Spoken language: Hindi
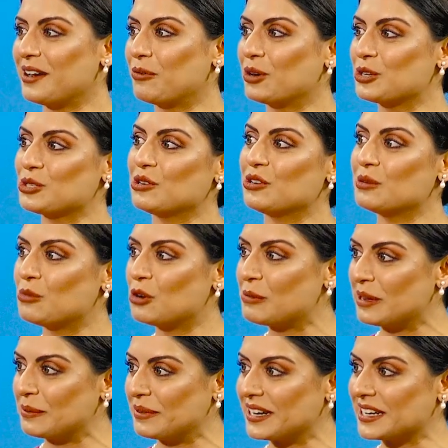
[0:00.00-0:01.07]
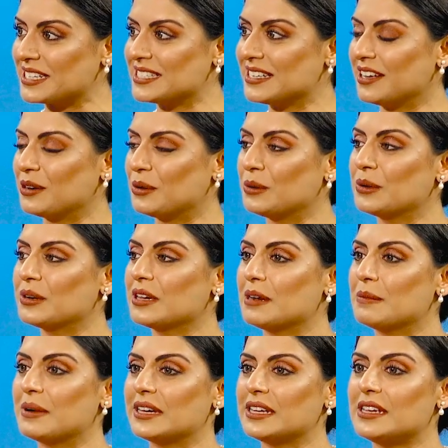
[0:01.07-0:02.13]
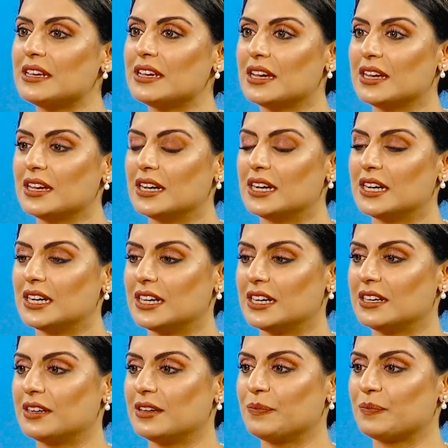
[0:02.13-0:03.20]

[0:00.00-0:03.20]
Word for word: आई वॉन्ट टू लर्न मोर अबाउट पाकिस्तान और हमारी uh,